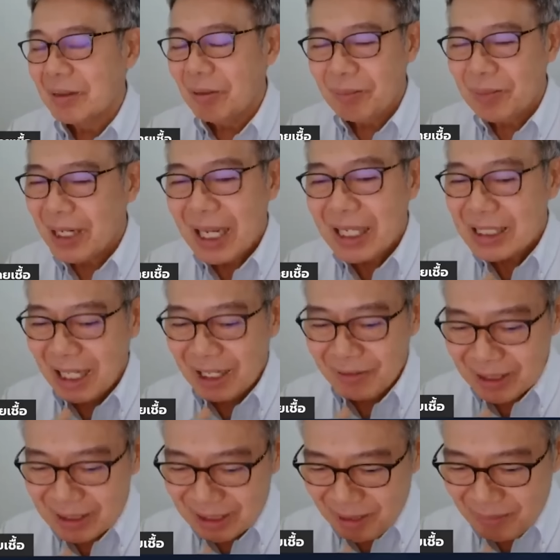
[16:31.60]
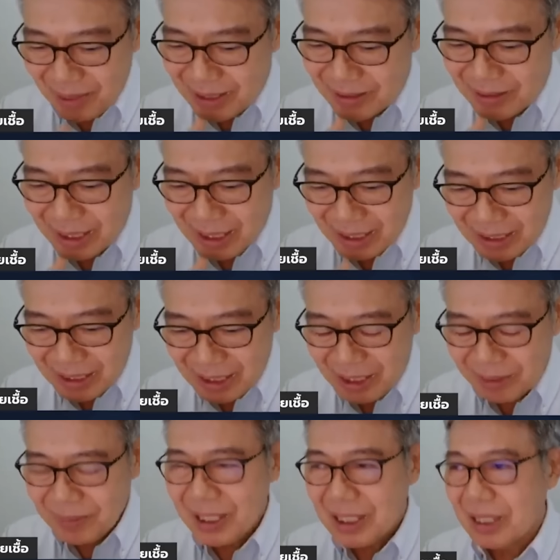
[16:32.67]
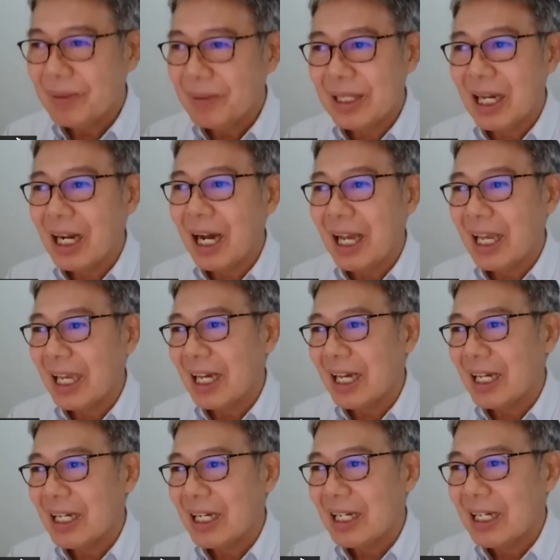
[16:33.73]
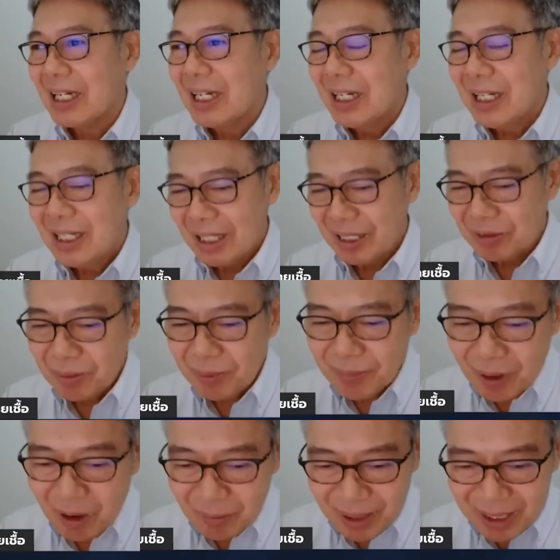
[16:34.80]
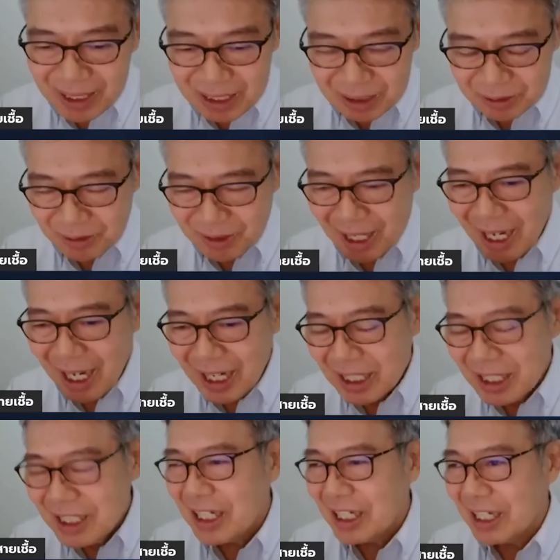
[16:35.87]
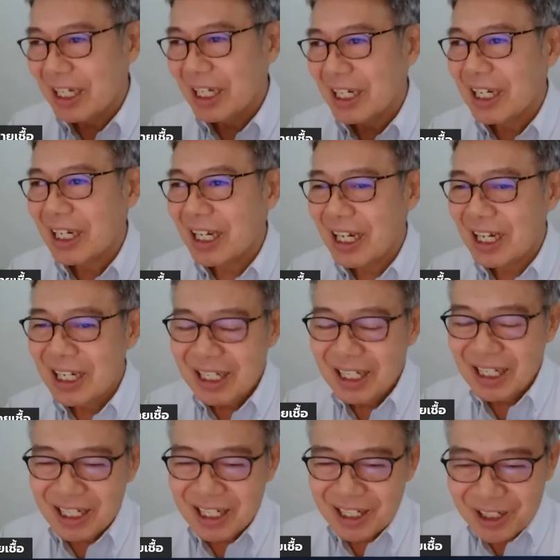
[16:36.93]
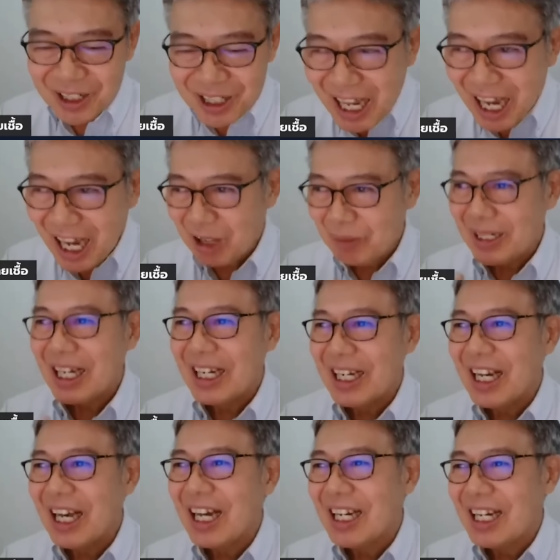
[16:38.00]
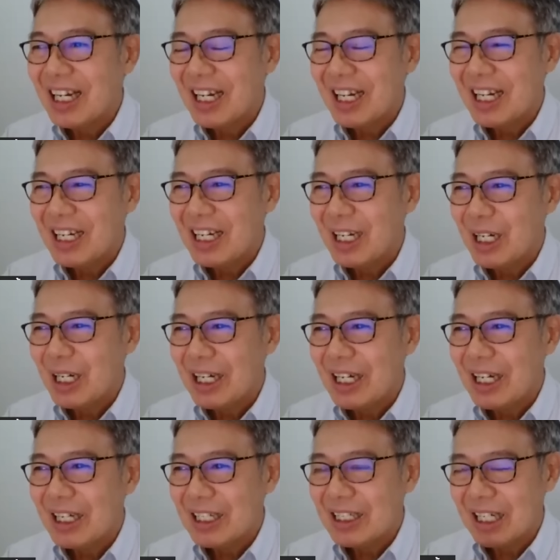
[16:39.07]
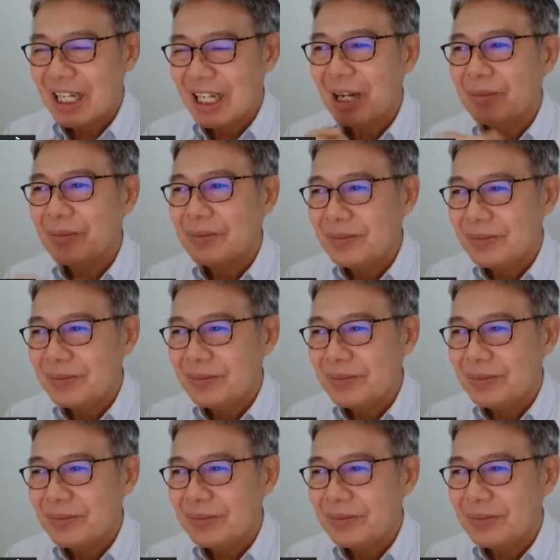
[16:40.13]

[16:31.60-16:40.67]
ผมไม่แน่ใจว่าไตรมาสสี่ จี ดี พี จะเป็นยังไงอ่ะแต่สมมติมันออกมา หนึ่งจุดห้า หรือหนึ่งอีกเนี่ยนะก็หนาวเหมือนกันนะครับ